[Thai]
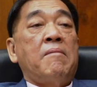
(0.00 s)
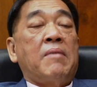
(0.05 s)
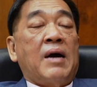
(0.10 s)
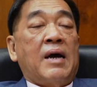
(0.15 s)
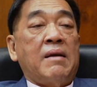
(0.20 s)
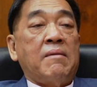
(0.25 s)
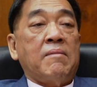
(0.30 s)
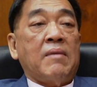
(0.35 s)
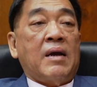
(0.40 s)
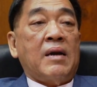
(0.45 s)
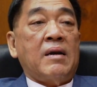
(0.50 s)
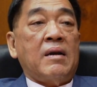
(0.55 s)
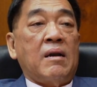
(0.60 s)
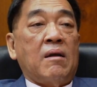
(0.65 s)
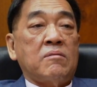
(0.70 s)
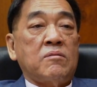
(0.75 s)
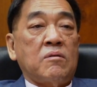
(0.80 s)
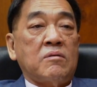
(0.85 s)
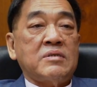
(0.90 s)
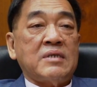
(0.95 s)
งั้นงั้น
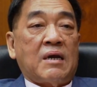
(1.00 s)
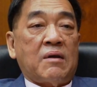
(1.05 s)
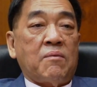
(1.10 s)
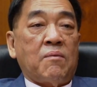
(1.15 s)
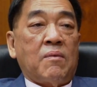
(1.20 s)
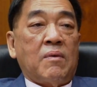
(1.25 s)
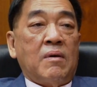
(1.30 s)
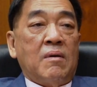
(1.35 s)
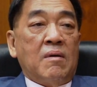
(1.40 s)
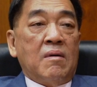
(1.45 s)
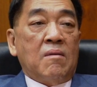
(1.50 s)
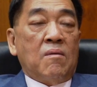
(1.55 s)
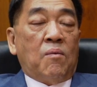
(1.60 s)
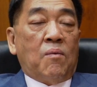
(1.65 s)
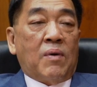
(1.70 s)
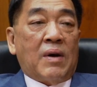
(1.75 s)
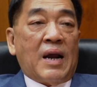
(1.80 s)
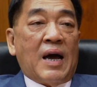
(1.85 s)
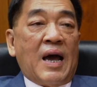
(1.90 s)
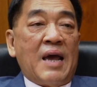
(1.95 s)
เราต้องจัด
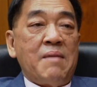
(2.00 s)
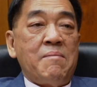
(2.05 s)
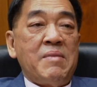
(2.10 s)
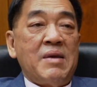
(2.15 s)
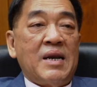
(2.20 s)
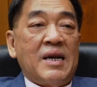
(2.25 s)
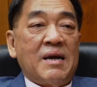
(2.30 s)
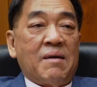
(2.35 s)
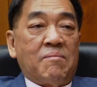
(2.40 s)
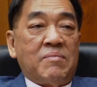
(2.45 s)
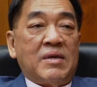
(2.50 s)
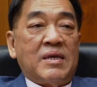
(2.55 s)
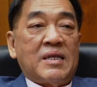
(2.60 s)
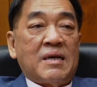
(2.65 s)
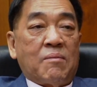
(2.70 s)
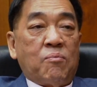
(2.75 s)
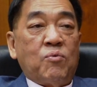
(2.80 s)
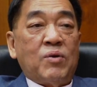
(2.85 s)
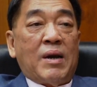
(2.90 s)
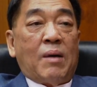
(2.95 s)
เวลาให้มีเหลื่อมที่
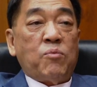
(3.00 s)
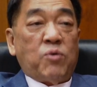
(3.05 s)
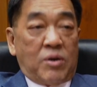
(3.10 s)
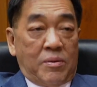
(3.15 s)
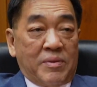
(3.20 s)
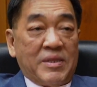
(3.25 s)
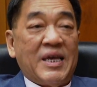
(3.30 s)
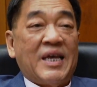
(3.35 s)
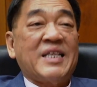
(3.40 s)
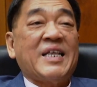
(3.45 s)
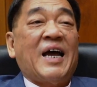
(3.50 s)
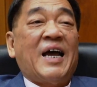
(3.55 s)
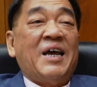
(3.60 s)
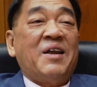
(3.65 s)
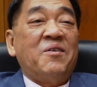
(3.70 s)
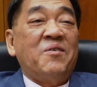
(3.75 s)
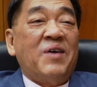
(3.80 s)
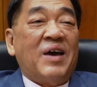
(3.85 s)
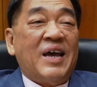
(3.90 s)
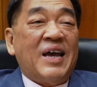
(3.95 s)
ทั้งผู้นำอยู่ในประเทศไทย
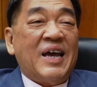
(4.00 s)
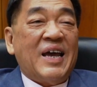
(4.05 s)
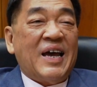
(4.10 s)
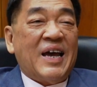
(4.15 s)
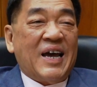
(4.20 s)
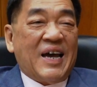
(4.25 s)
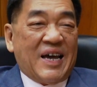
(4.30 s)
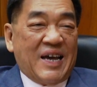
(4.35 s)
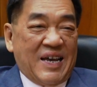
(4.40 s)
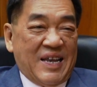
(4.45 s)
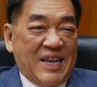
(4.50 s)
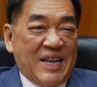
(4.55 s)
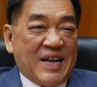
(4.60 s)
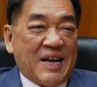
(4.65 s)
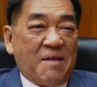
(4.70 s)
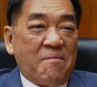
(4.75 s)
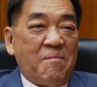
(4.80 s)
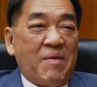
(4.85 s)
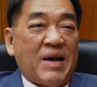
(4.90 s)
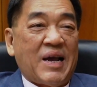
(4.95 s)
ด้วยนะค
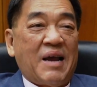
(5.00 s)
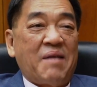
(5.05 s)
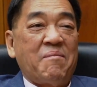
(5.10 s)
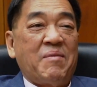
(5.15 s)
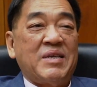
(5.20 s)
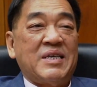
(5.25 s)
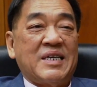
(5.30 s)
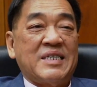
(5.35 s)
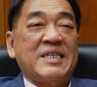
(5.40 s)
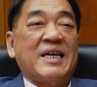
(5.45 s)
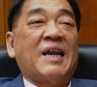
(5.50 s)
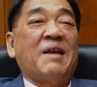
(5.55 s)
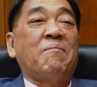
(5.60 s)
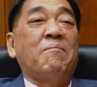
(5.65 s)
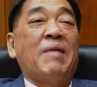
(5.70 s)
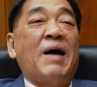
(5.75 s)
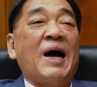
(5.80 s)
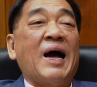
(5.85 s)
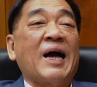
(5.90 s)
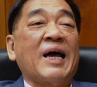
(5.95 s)
รับ ไม่งั้นมันจะจัด
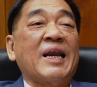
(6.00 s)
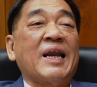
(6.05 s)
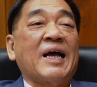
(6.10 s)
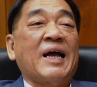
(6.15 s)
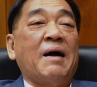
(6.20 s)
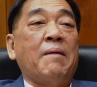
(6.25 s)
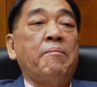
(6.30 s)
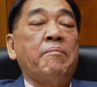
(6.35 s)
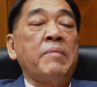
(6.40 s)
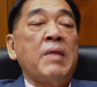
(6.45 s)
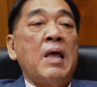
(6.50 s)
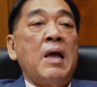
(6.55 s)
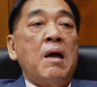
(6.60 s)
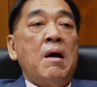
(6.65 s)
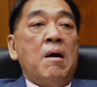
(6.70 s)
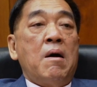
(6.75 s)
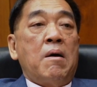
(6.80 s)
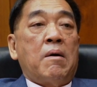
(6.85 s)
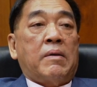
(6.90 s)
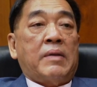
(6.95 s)
ลำบากนะครับ
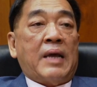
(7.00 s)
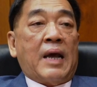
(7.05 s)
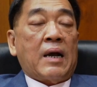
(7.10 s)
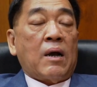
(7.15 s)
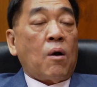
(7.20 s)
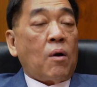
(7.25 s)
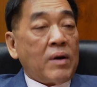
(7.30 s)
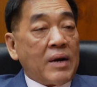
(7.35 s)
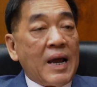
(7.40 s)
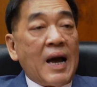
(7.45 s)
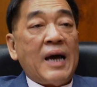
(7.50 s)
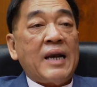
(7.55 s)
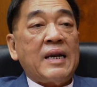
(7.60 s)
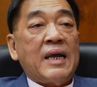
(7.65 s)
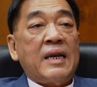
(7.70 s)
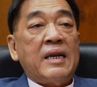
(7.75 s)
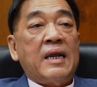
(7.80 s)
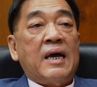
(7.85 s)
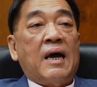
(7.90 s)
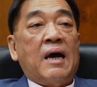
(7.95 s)
แต่ก่อนหน้า
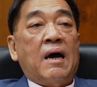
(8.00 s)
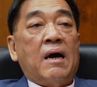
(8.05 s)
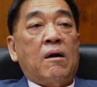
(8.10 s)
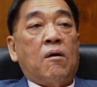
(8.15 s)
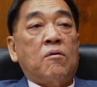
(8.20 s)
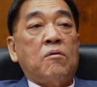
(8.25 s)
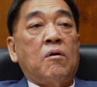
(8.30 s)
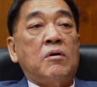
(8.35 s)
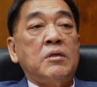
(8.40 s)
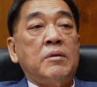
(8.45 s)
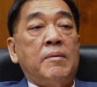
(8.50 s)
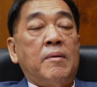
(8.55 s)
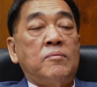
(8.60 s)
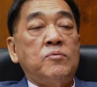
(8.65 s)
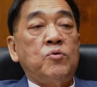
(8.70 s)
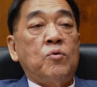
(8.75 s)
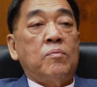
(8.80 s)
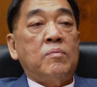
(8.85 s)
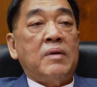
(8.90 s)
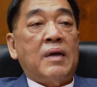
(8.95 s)
นั้นเนี่ยเราก็จะป
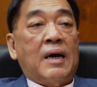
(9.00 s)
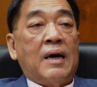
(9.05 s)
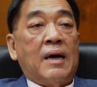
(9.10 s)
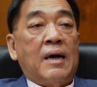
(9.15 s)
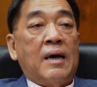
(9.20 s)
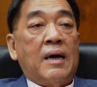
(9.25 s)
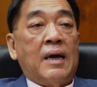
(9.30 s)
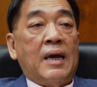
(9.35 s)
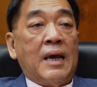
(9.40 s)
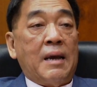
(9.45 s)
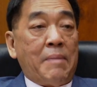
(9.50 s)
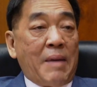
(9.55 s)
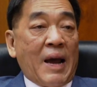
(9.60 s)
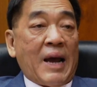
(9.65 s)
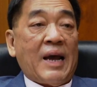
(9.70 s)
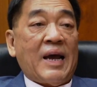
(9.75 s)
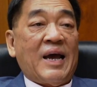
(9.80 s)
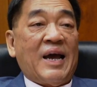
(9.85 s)
ระชุมเนี่ยเอแบก